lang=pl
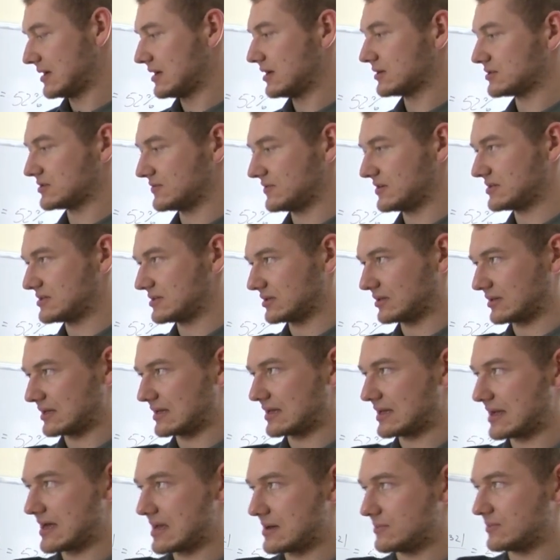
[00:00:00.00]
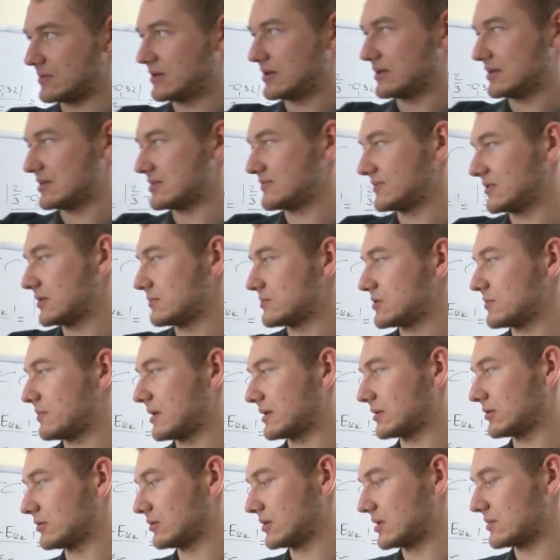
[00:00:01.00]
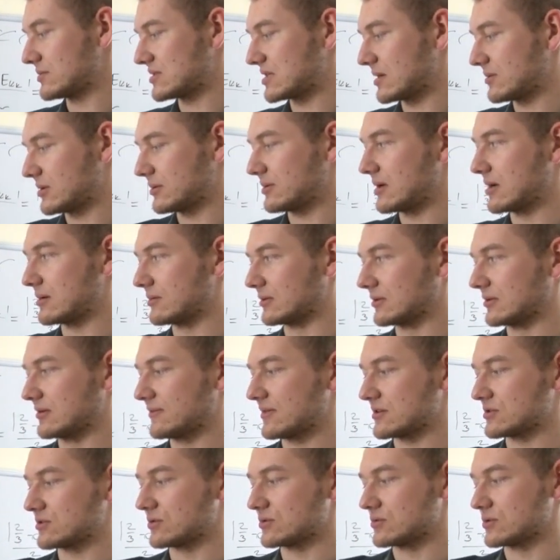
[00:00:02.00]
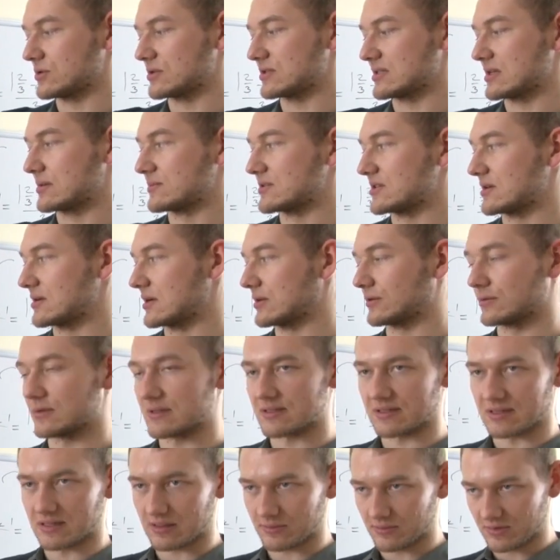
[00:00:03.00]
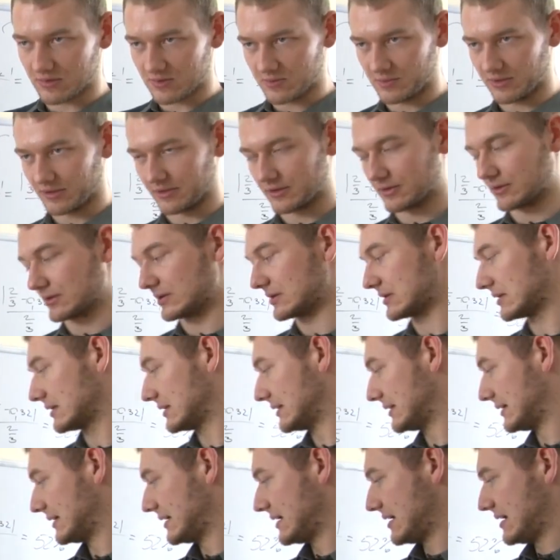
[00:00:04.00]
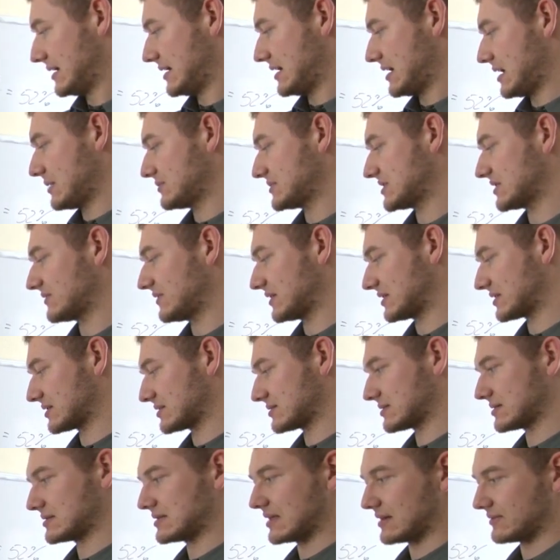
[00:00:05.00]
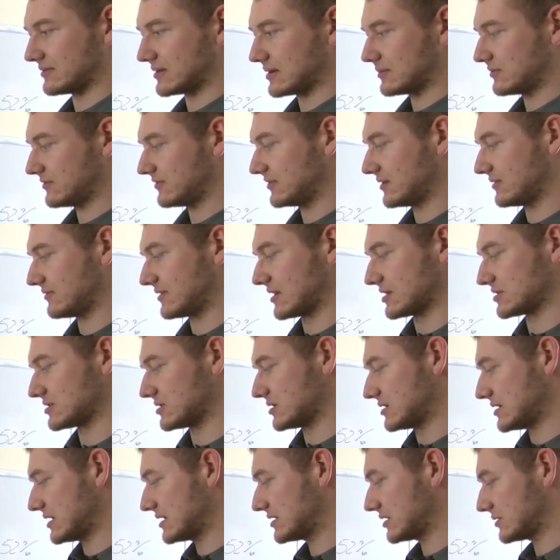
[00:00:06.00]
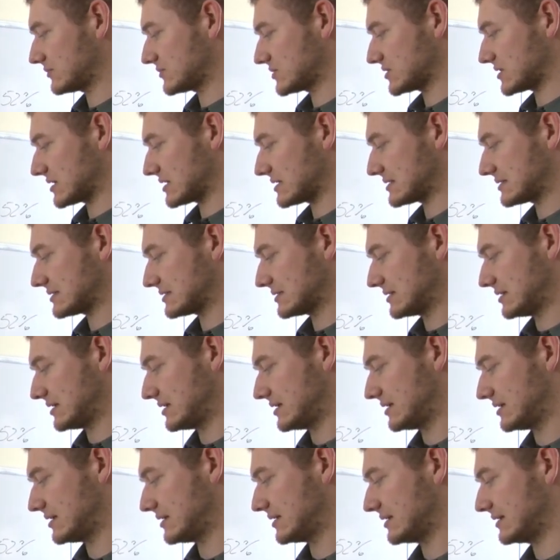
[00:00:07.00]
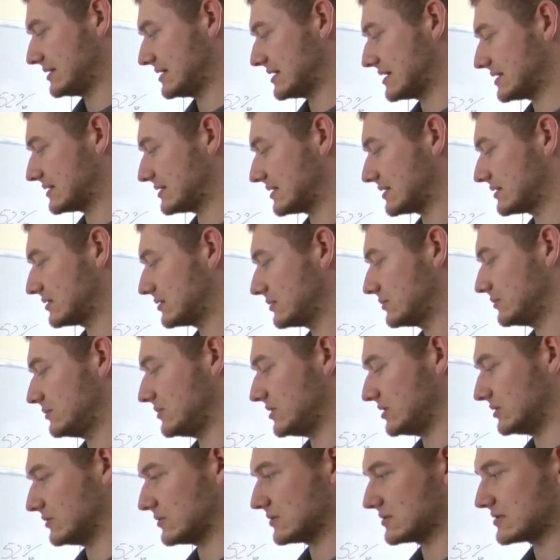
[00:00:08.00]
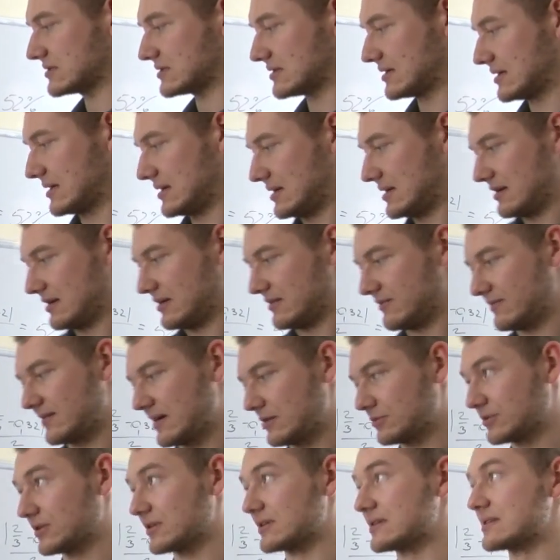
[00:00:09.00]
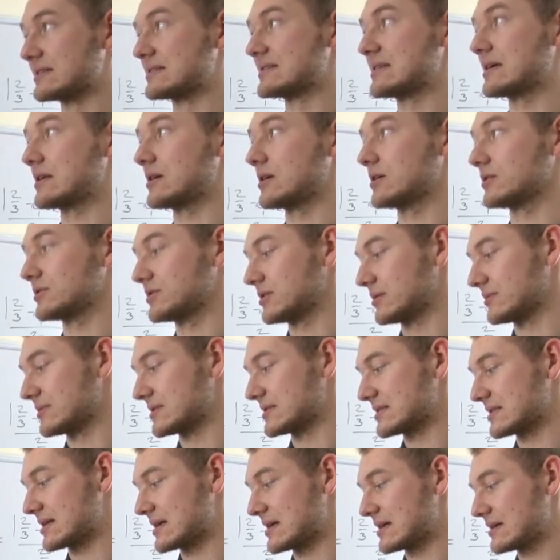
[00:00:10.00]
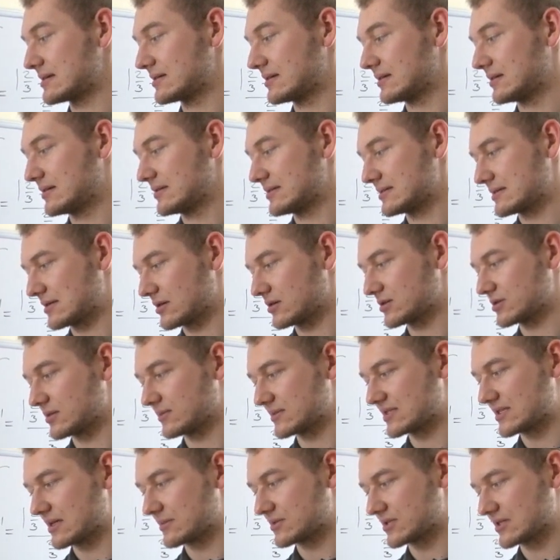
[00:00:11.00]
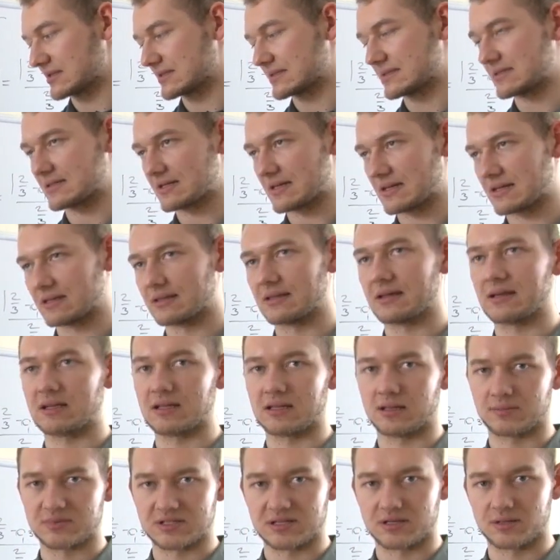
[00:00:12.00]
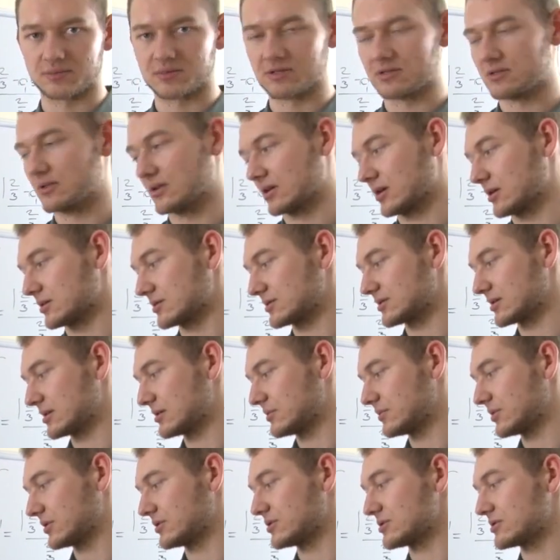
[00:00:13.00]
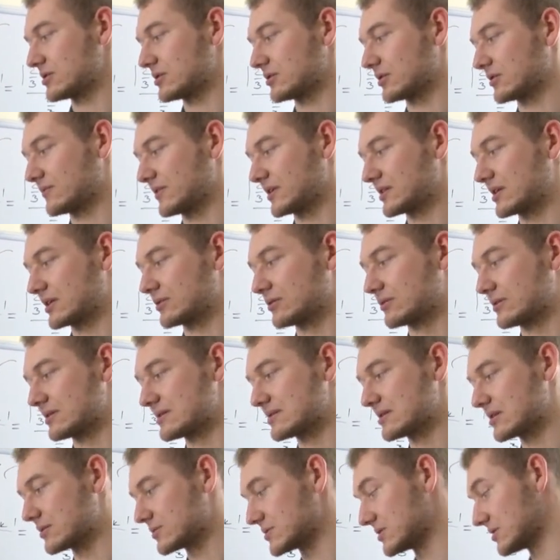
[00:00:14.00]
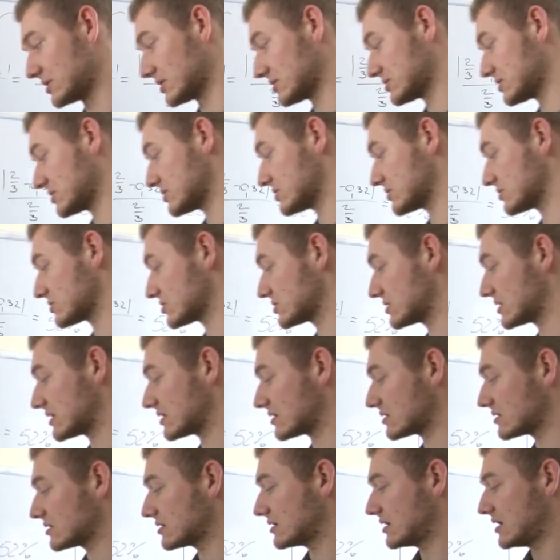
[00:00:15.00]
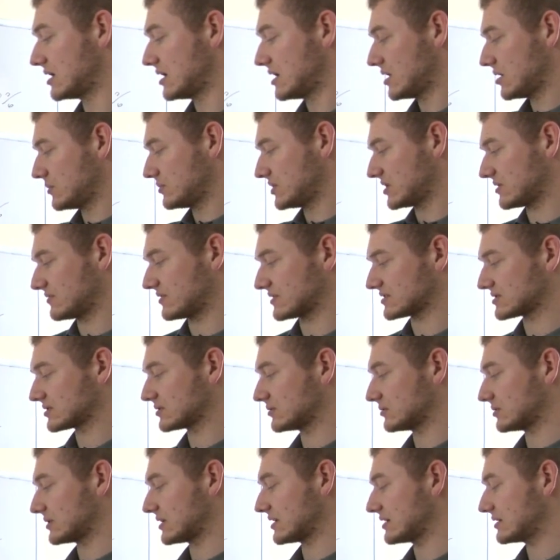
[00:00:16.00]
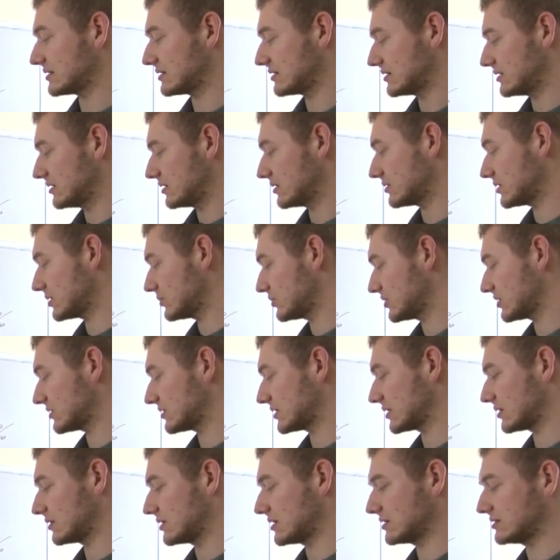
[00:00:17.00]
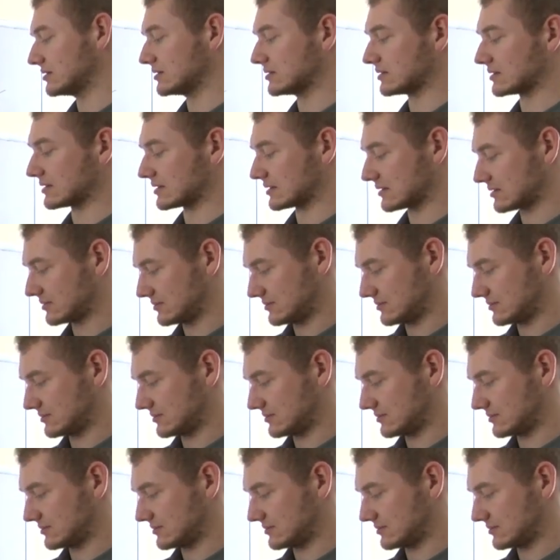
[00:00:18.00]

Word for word: Oczywiście te m jest w tym przypadku tym samym m, nieważne, czy tu jest m0, tu jest m, spokojnie. mc kwadrat zostawiam, w nawiasie 1 przez 1 minus V to jest 0,8C, 0,8C przez C daje nam 0,8, Podniesienie do kwadratu to jest 0,64, pierwiastkuję i odejmuję od tego jedynkę.